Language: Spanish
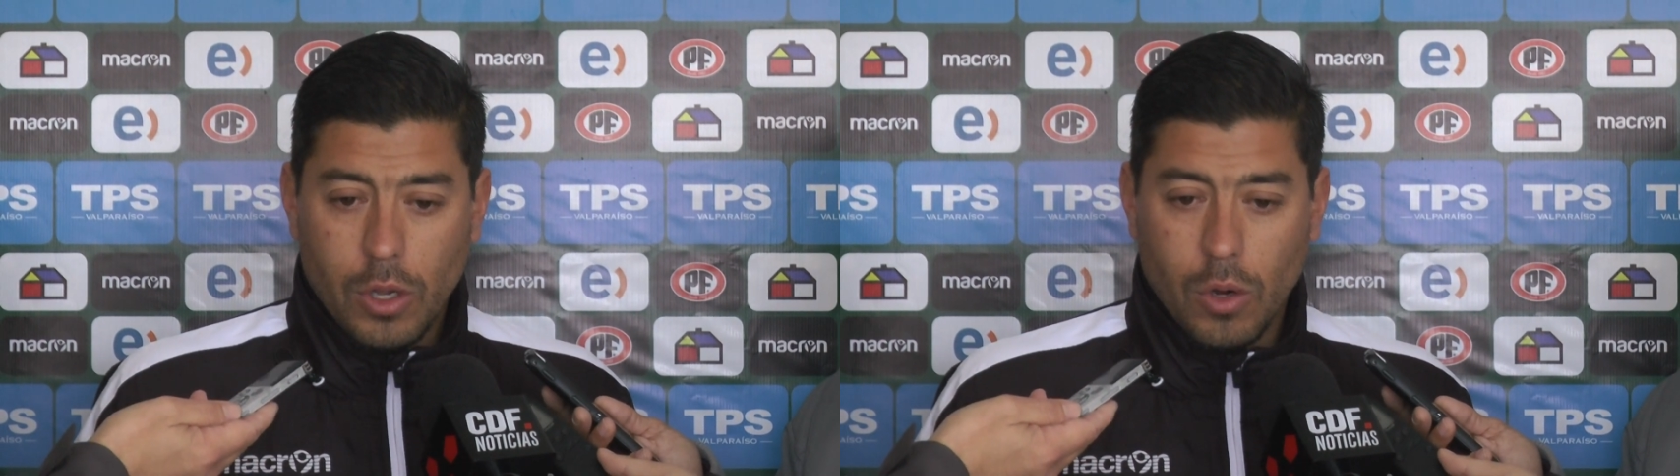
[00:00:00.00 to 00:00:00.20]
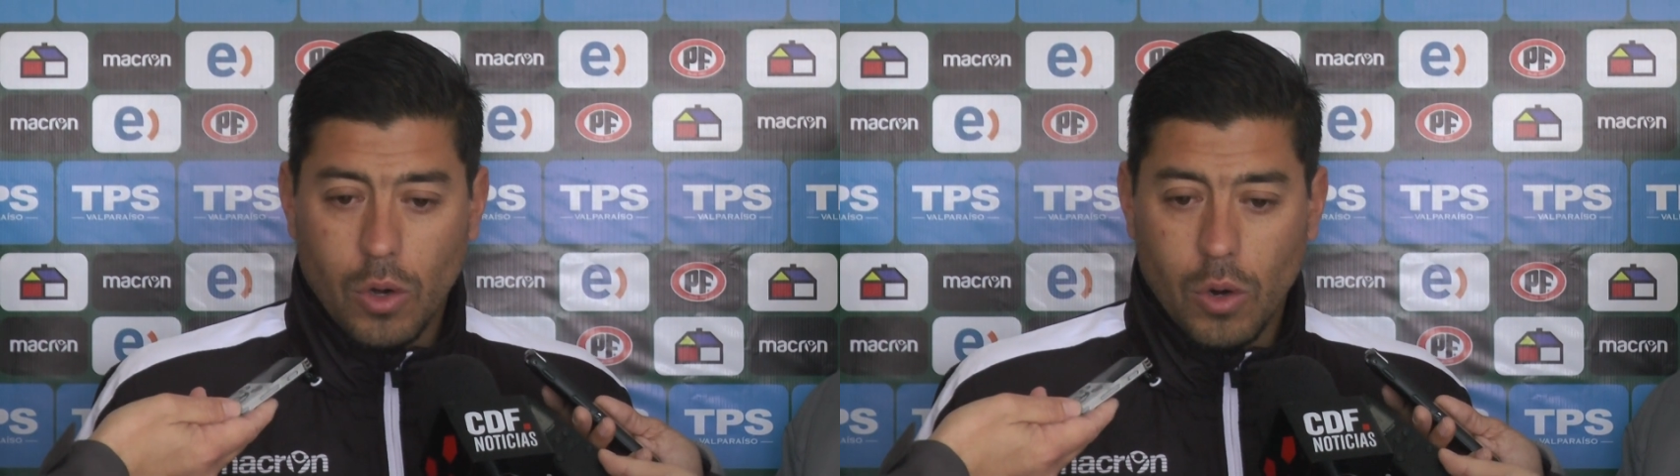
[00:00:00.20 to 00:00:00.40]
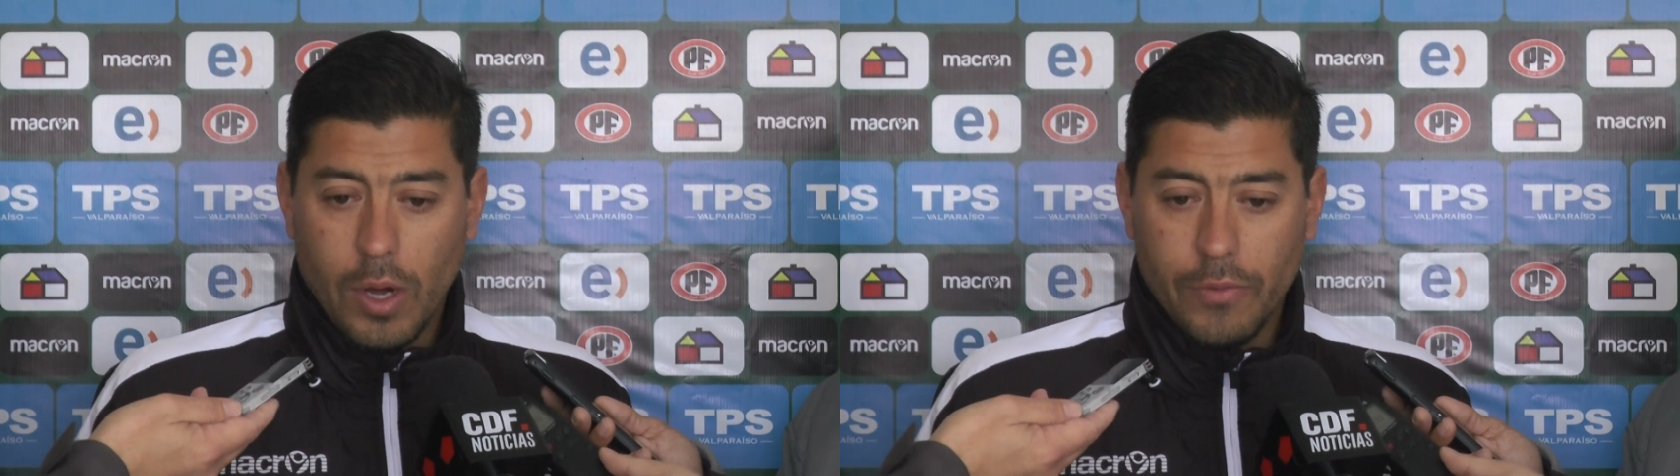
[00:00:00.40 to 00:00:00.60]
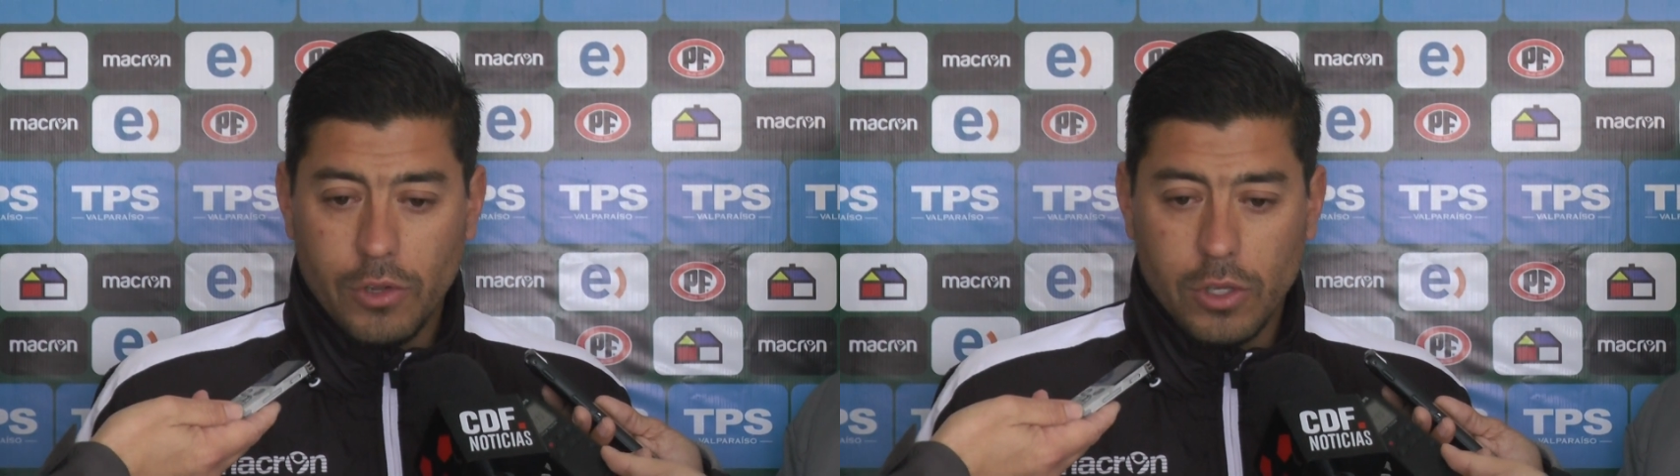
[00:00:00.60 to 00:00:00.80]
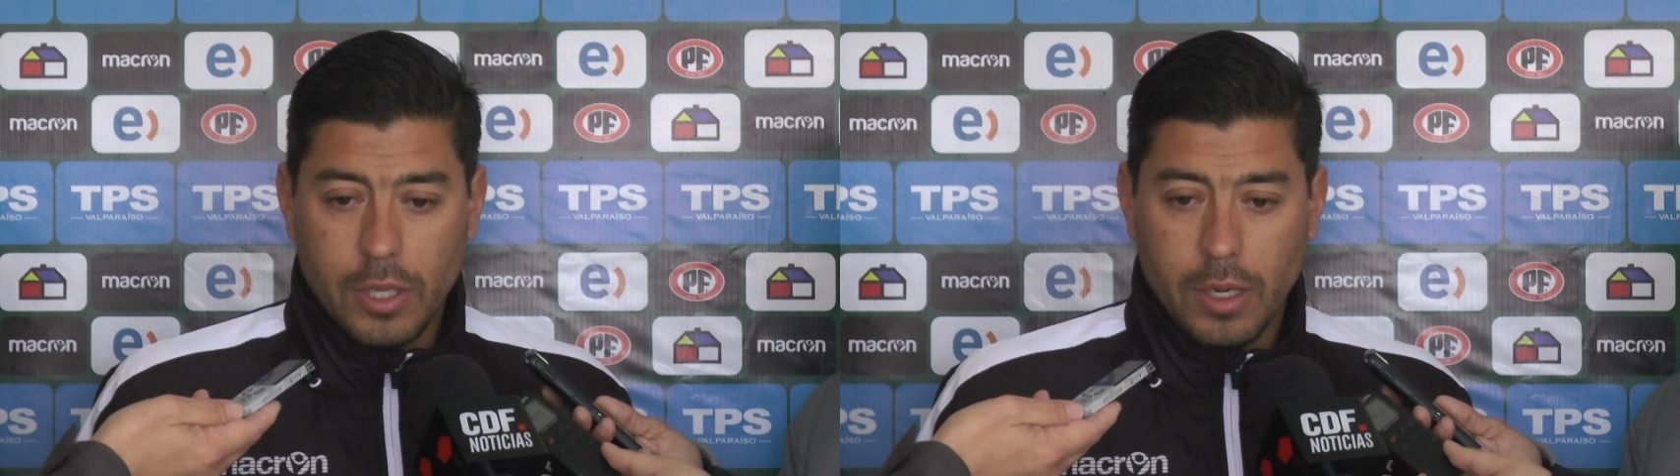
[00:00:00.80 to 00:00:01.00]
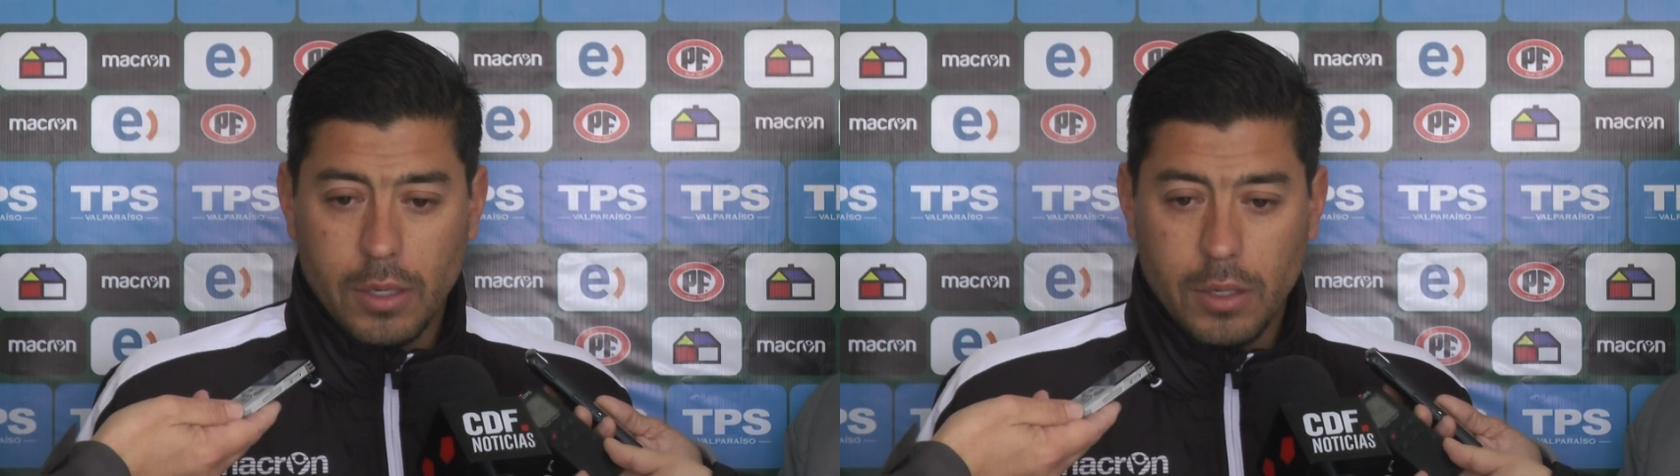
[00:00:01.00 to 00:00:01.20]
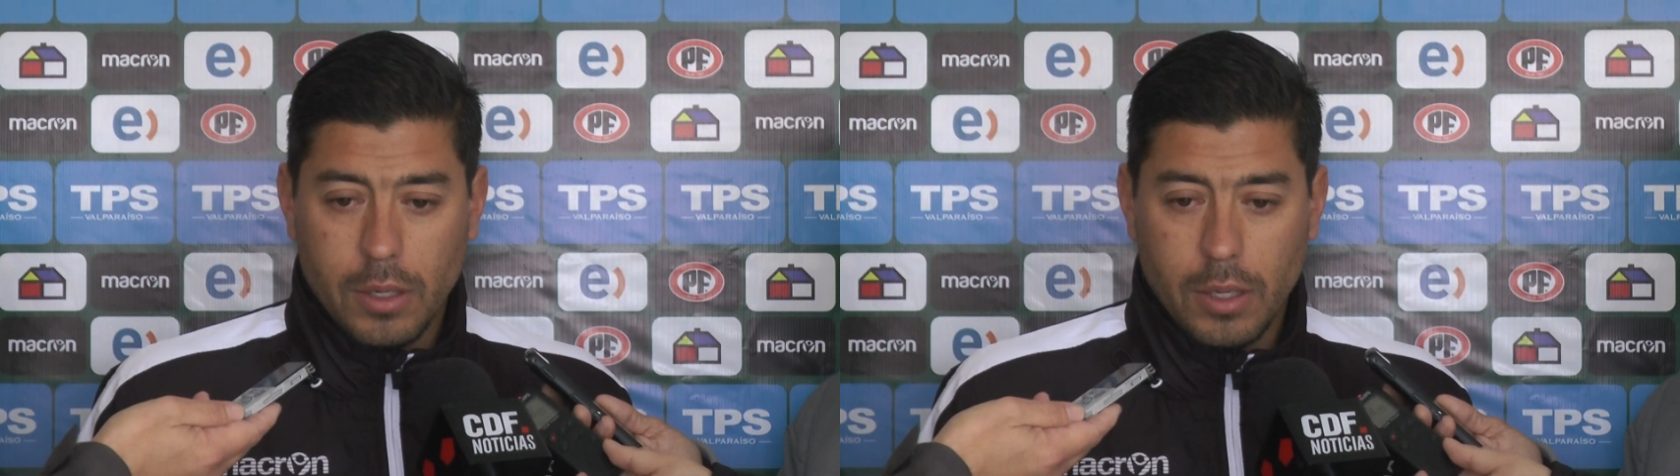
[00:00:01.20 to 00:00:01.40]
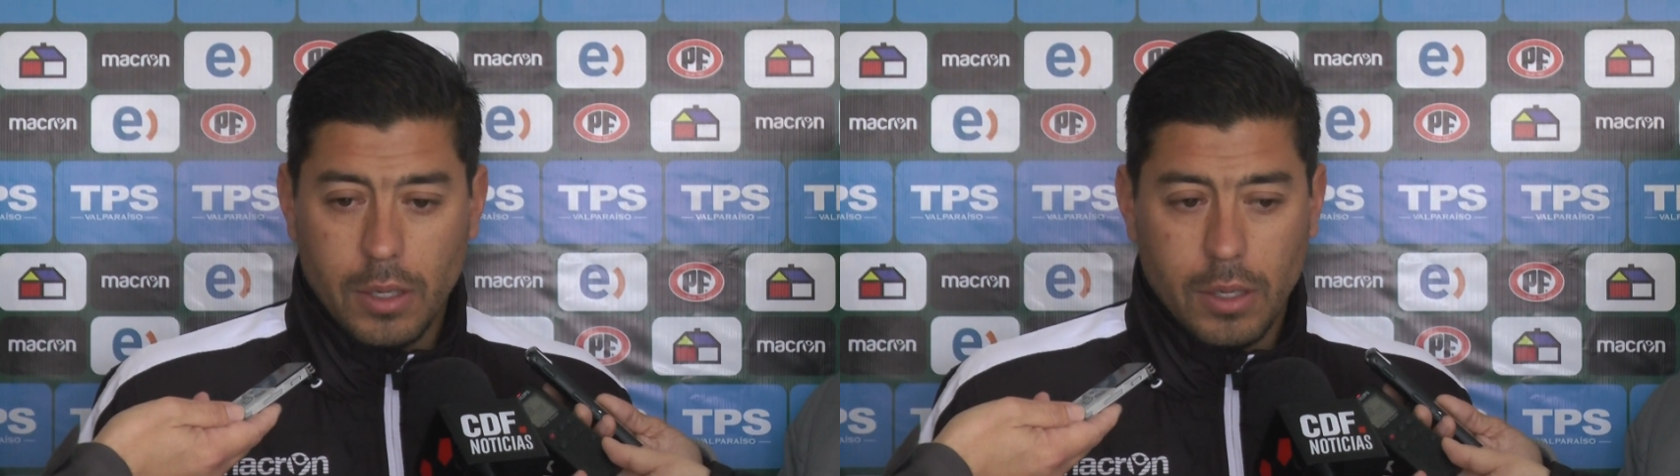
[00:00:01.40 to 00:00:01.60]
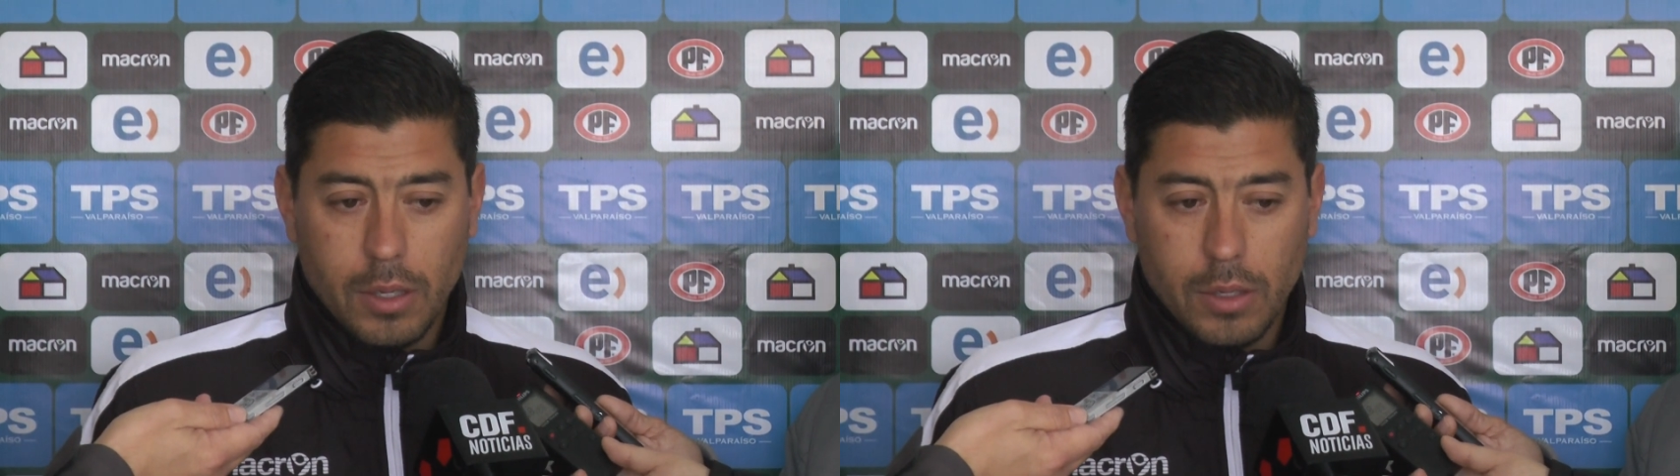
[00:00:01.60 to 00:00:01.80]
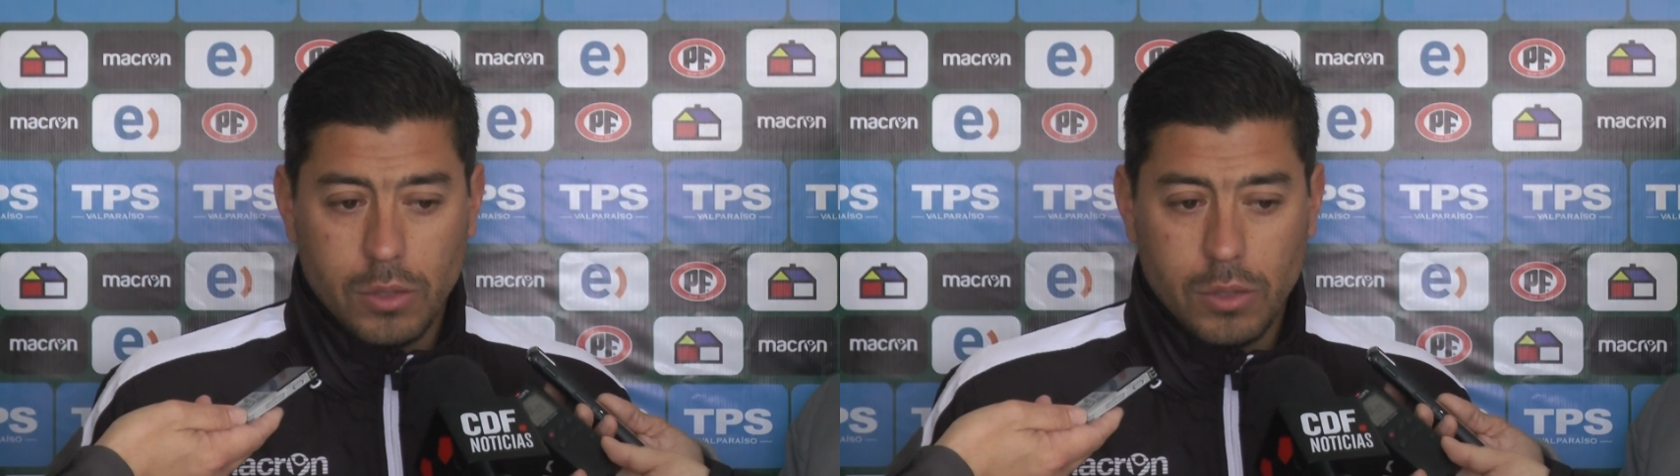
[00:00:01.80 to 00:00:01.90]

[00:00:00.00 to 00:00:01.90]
los árbitros están eh,